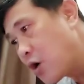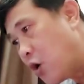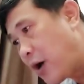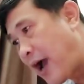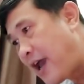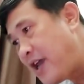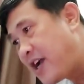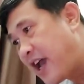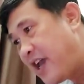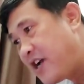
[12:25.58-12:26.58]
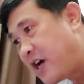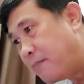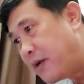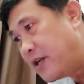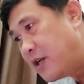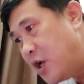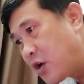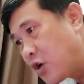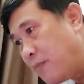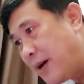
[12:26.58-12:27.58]
Cô gái khẽ gầm lên,
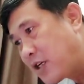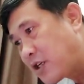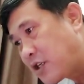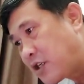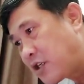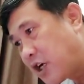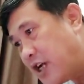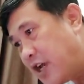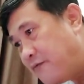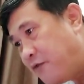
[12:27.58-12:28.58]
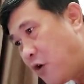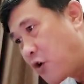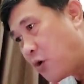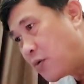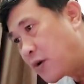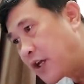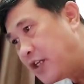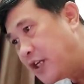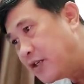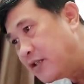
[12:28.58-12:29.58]
đôi mắt trở nên vô cùng
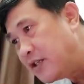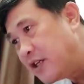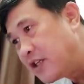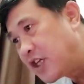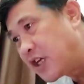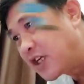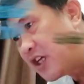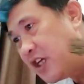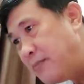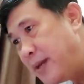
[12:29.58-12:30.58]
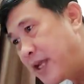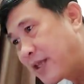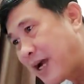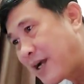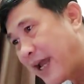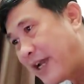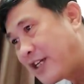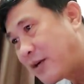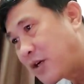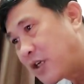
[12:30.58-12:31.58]
kiên định. Chân khí bị tắc nghẽn
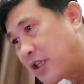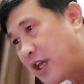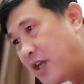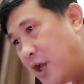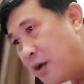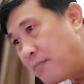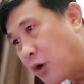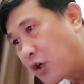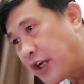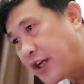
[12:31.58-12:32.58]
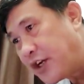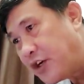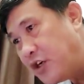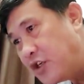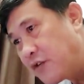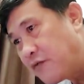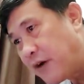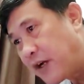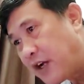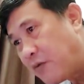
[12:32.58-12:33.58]
trong cơ thể, một lần nữa được
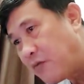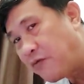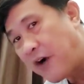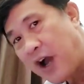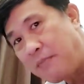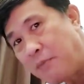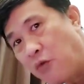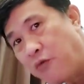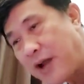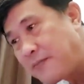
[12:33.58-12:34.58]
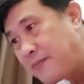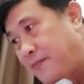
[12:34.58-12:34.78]
vận động và bùng phát.